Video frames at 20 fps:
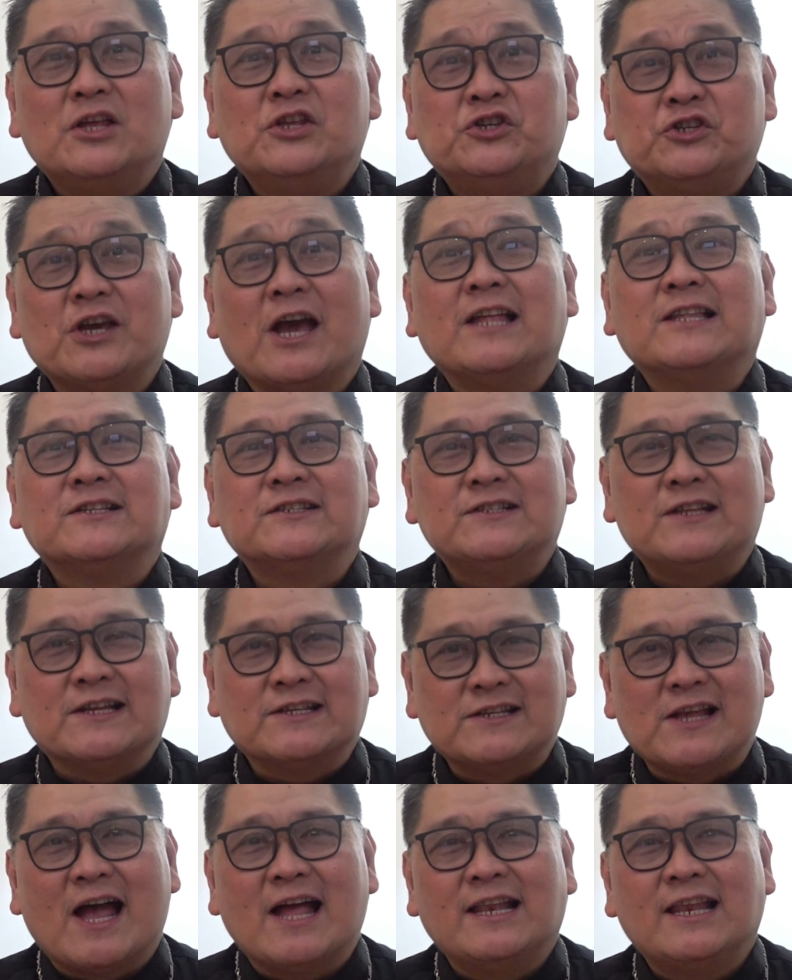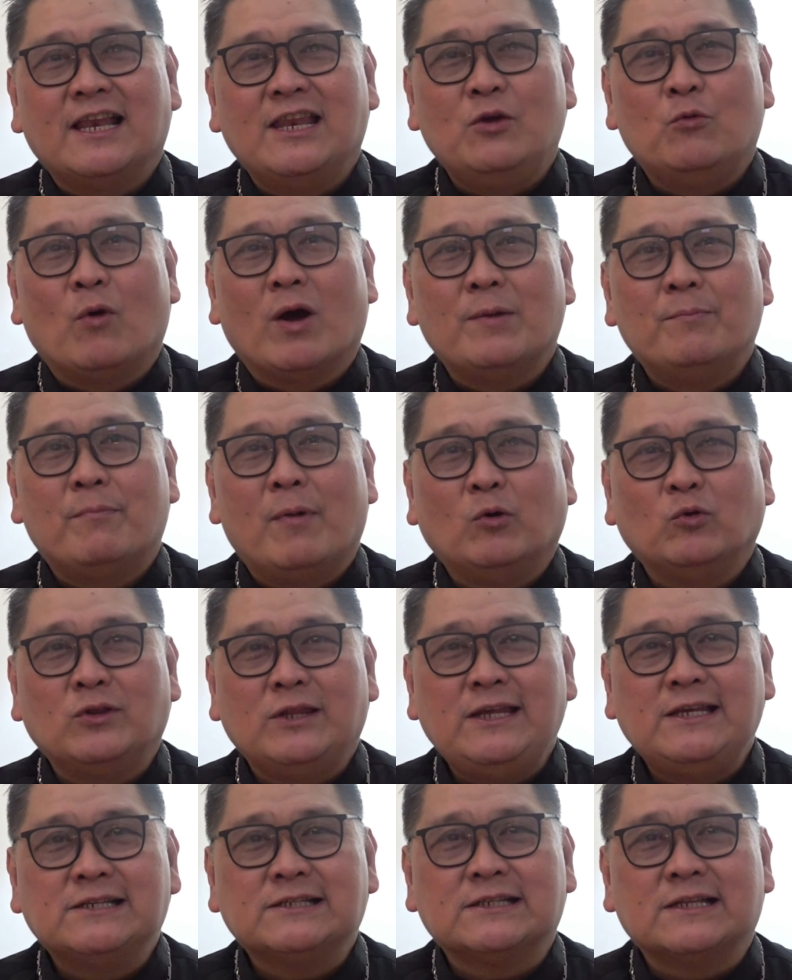Chance na sana ni Juan
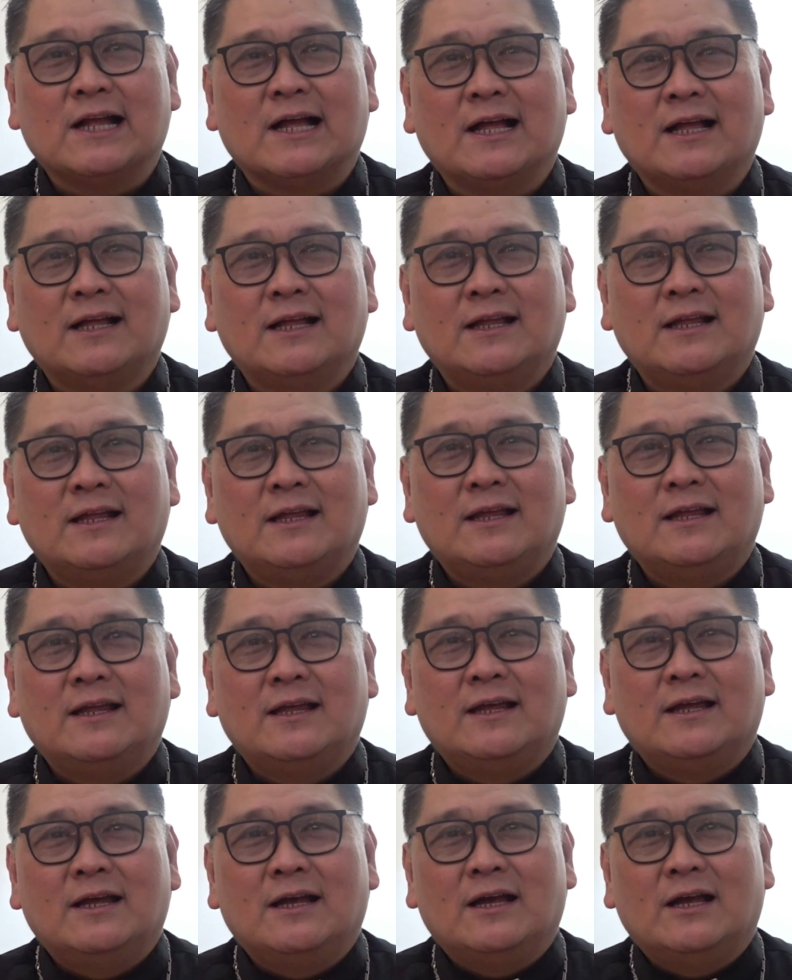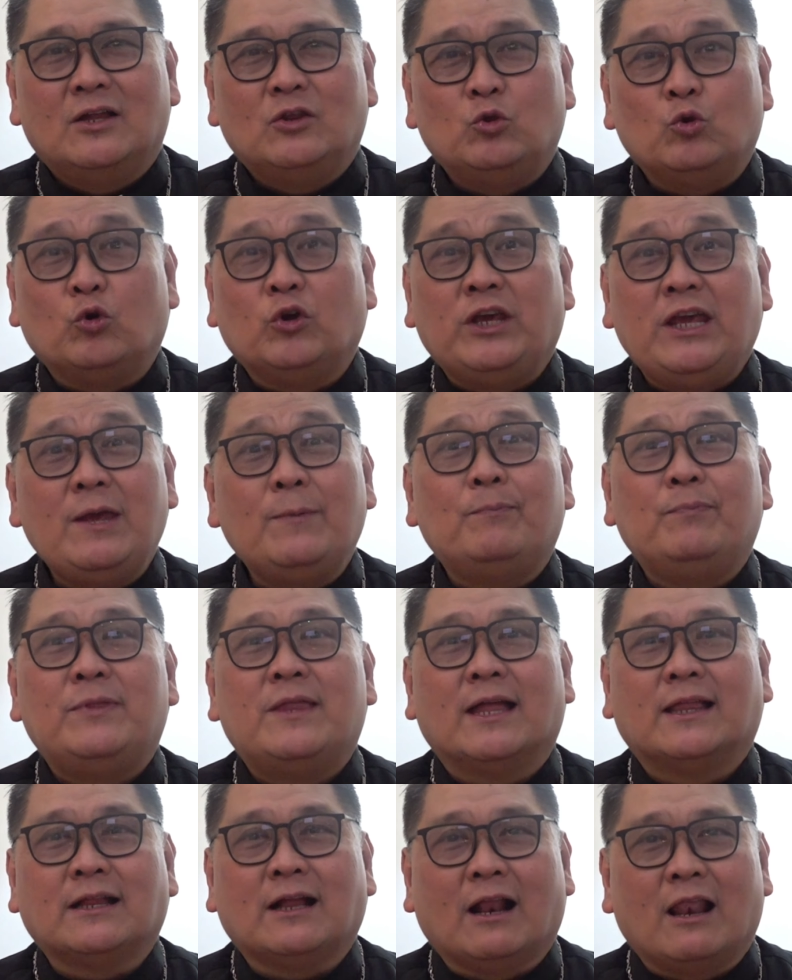Bautista to keep
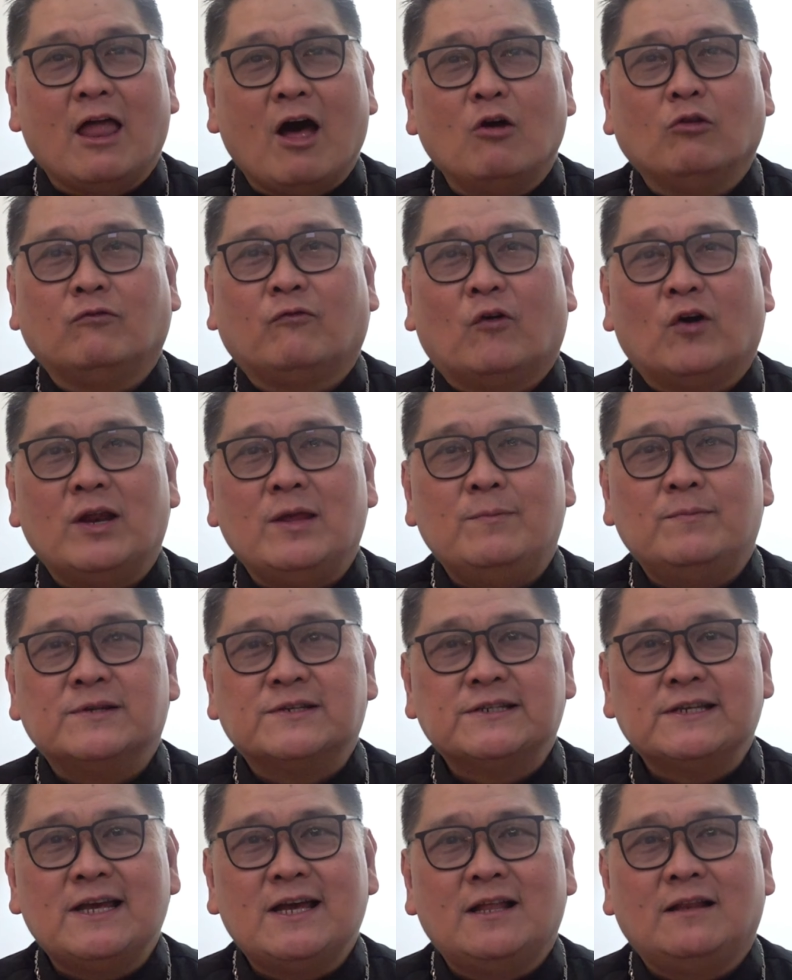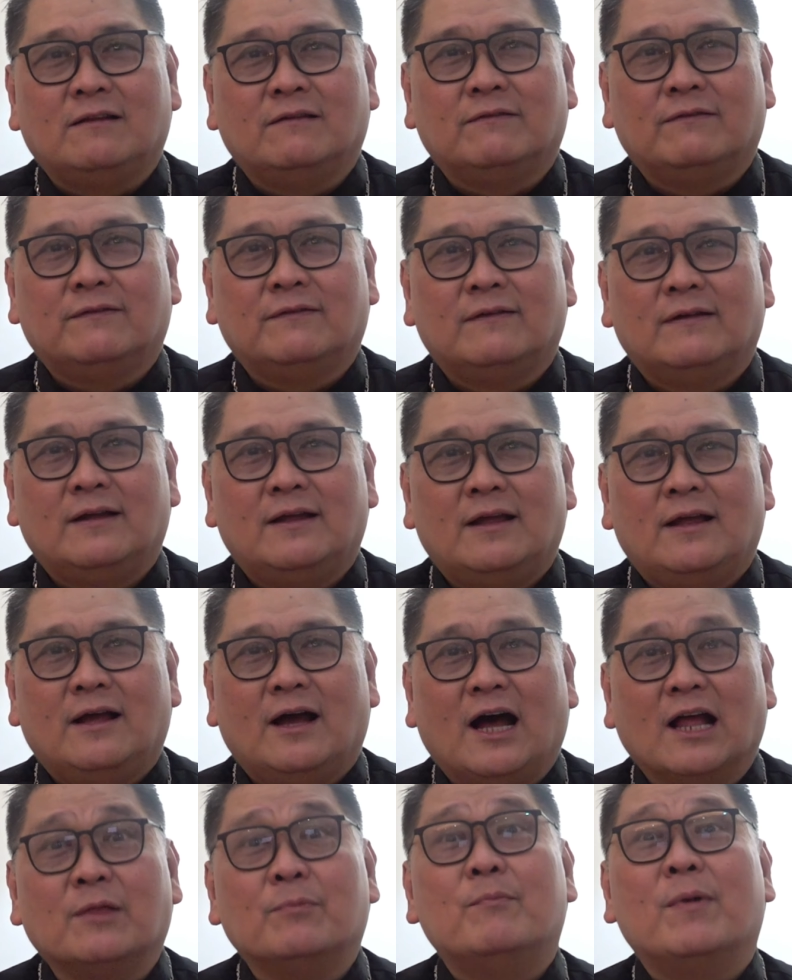that cloud for himself at